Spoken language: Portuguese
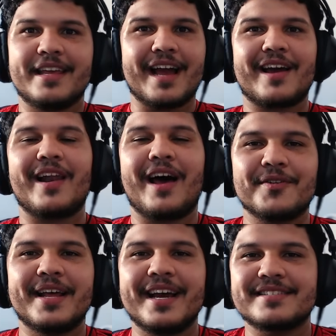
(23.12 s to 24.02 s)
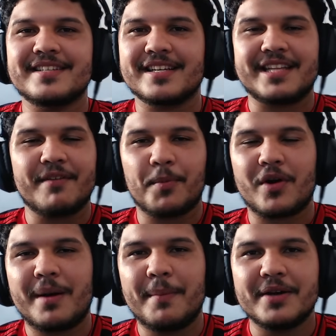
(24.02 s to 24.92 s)
E é claro, né? A gente já estava
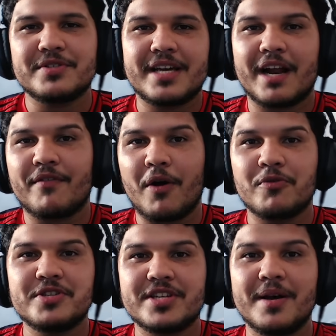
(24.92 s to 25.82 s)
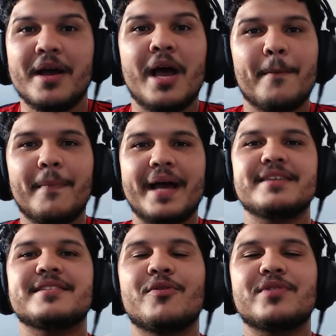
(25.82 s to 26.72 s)
programando de gravar algum dia,
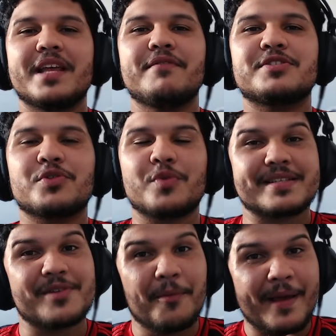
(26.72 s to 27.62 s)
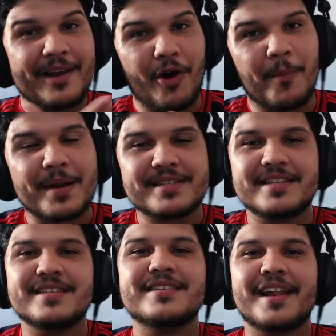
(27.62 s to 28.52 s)
mas não teve situação melhor para a
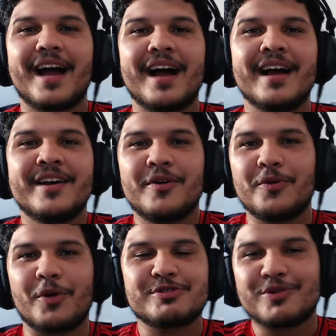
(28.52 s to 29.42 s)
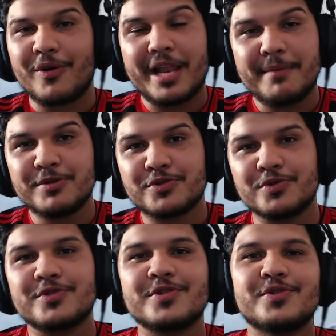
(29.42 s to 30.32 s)
gente estrear o nosso collab
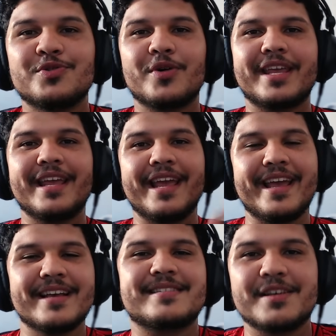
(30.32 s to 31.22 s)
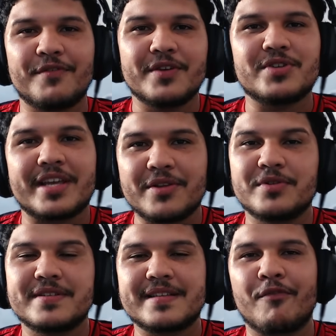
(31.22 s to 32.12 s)
juntos do que esse vídeo aqui do
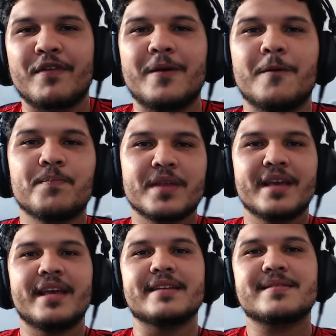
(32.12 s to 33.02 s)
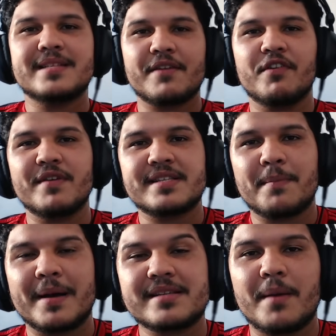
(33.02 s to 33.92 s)
desafio. Esse desafio vai ser
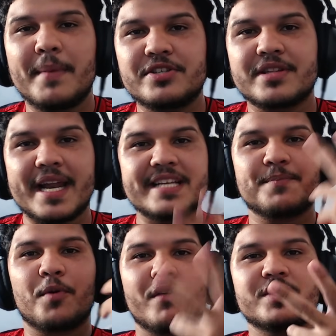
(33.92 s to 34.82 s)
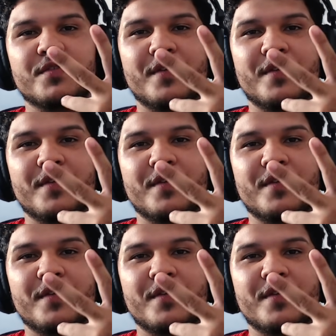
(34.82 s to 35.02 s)
basicamente três provas